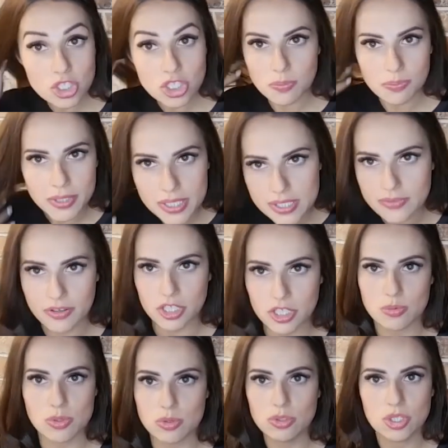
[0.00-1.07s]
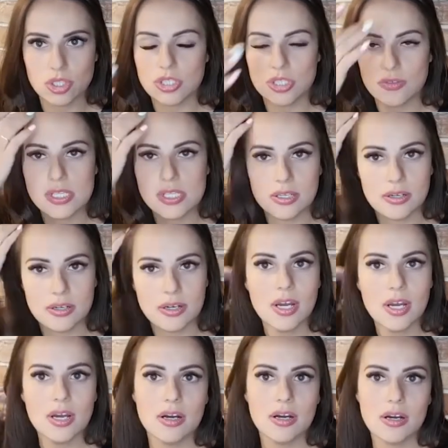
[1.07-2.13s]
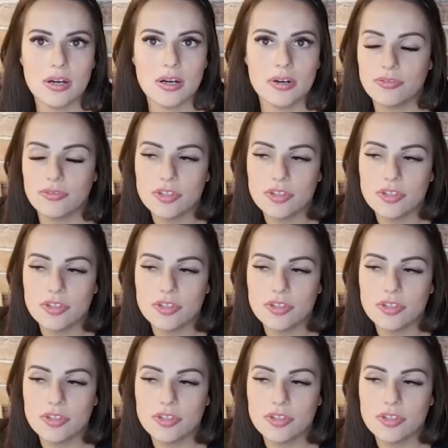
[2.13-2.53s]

быть. В вашем случае действительно а,